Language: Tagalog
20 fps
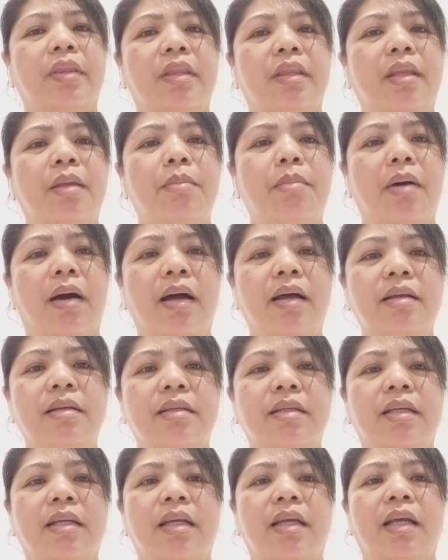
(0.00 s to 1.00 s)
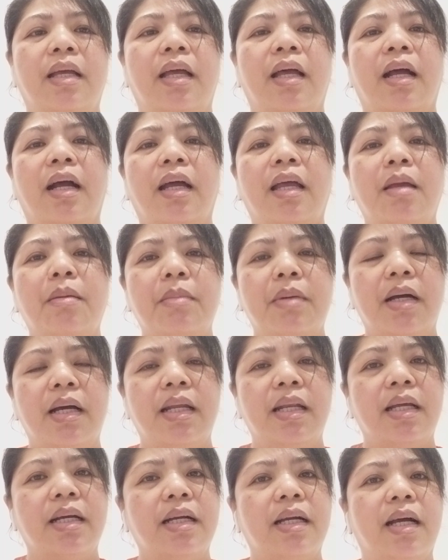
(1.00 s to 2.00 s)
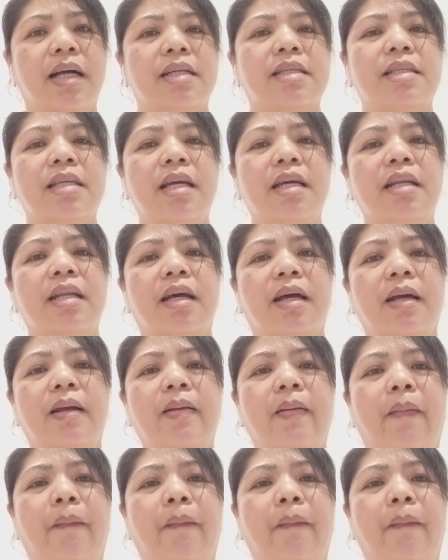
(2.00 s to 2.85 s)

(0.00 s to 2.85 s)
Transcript: 'Di ba? Kaya mga langga, sana